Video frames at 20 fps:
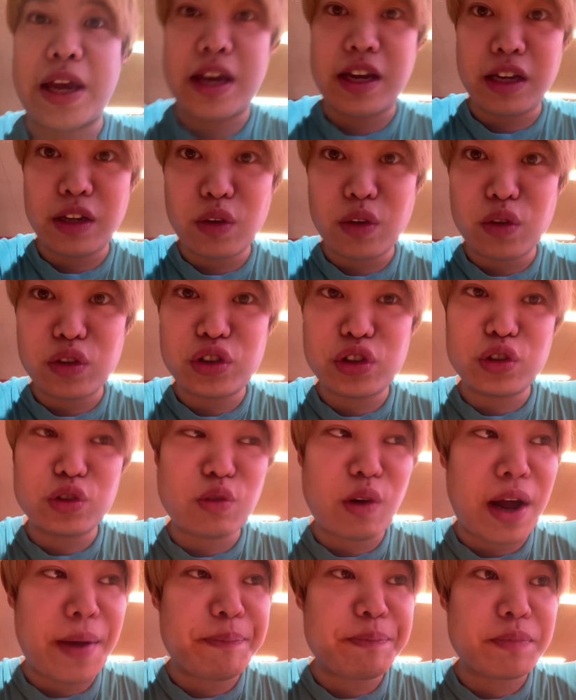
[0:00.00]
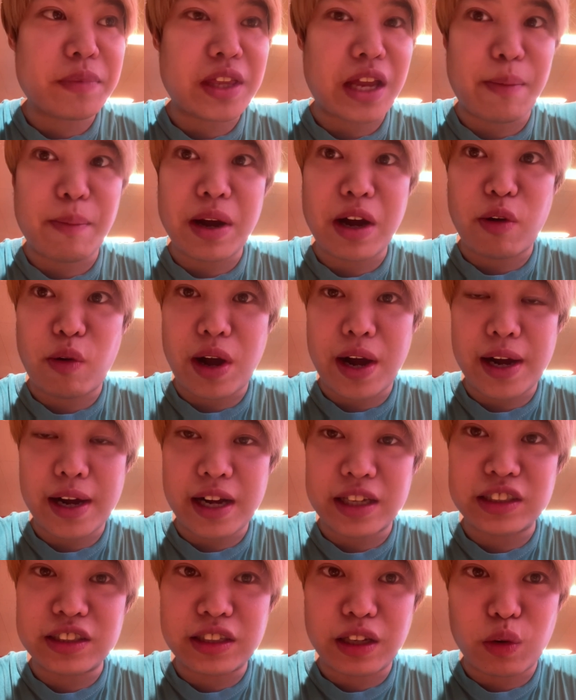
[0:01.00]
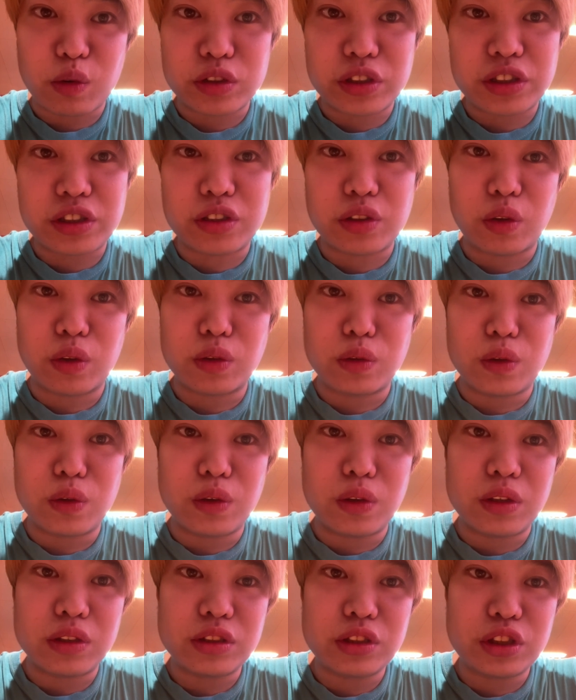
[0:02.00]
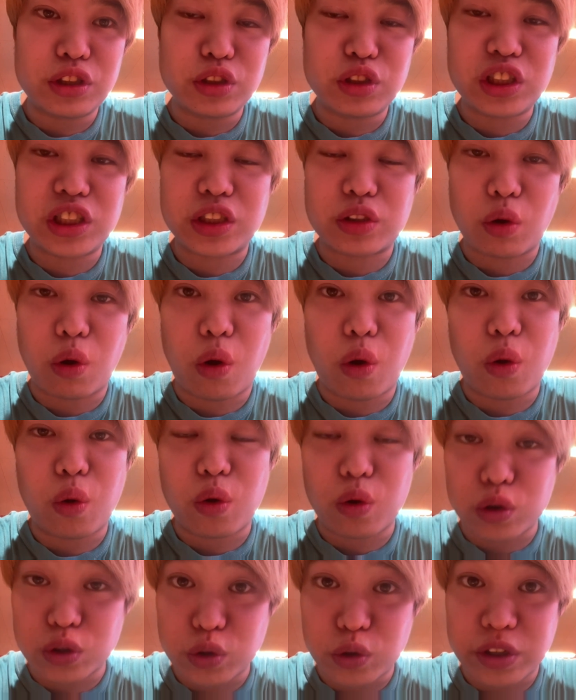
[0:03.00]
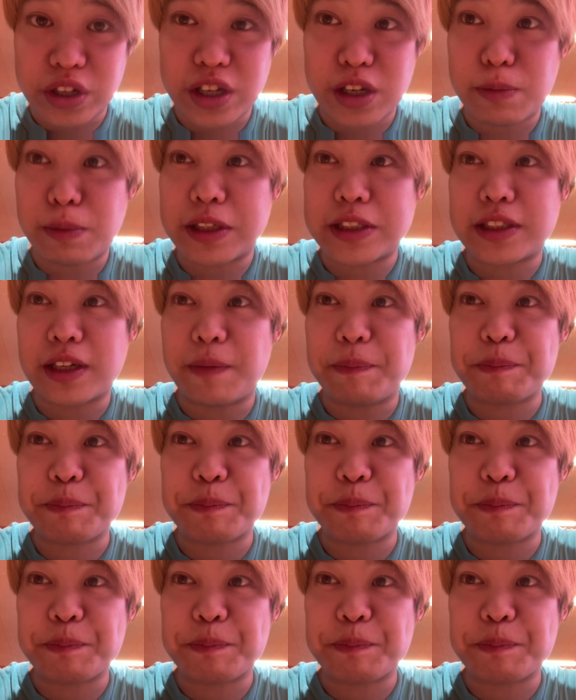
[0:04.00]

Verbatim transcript: 移動中は玉川勝太郎師匠の「忠次と五郎蔵」を聞きました、うん、